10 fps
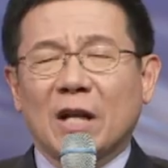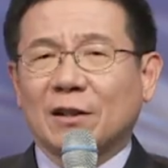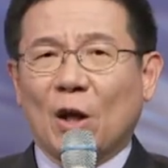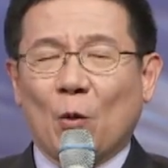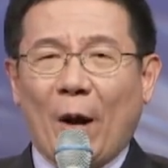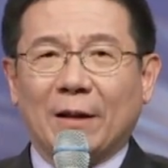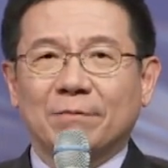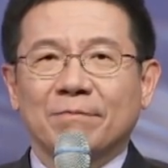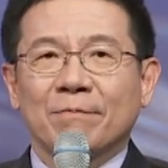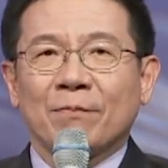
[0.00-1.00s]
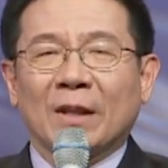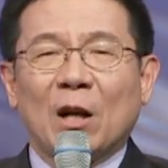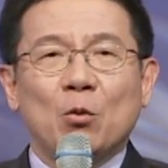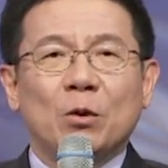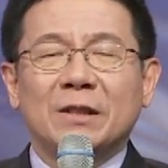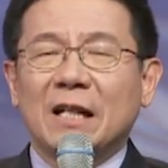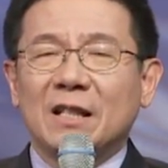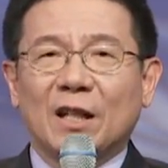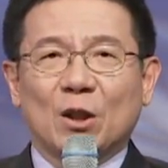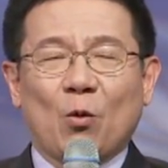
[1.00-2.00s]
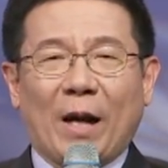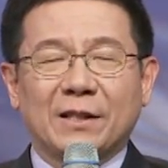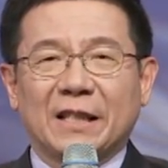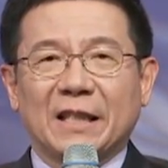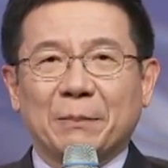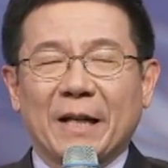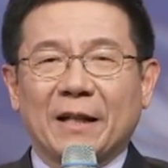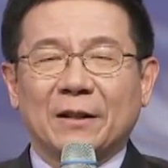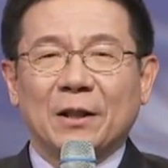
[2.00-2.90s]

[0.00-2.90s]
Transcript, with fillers: 到晚，让无论在任何的环境里面，